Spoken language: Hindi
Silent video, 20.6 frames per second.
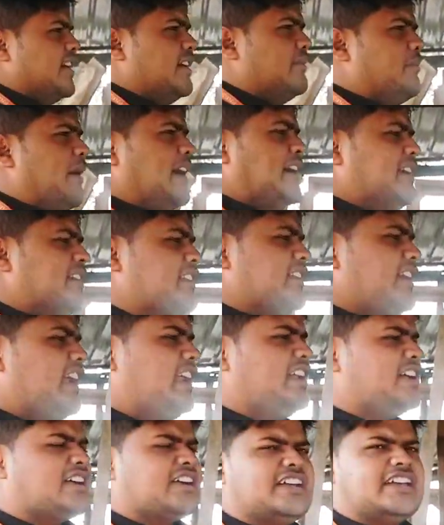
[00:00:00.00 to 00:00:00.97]
हैं भाई इतना
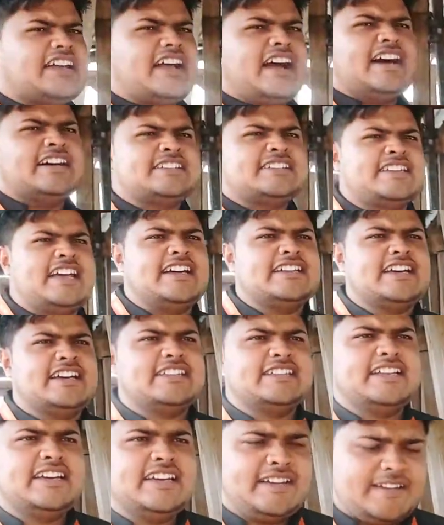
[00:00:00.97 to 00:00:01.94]
लकड़ी कहाँ से आ
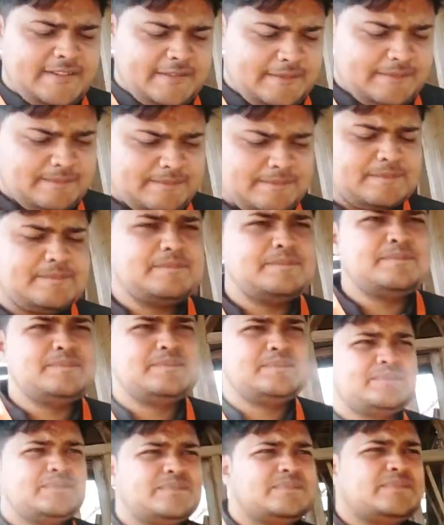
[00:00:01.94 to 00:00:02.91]
जाता है
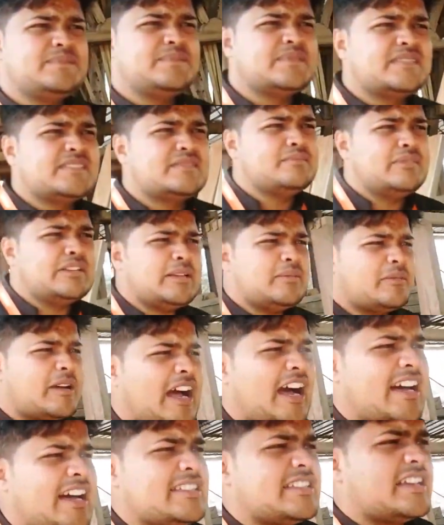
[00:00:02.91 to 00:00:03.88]
मतलब
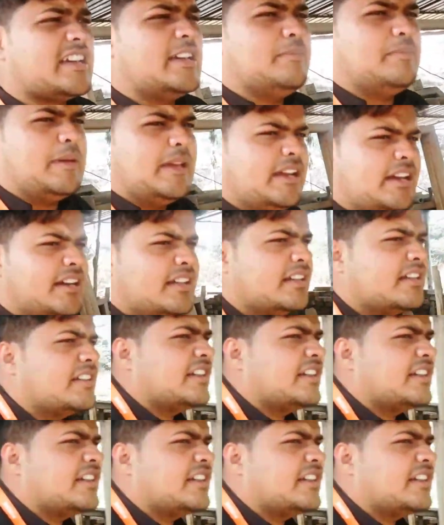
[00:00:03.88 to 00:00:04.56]
कहाँ से कहीं पेड़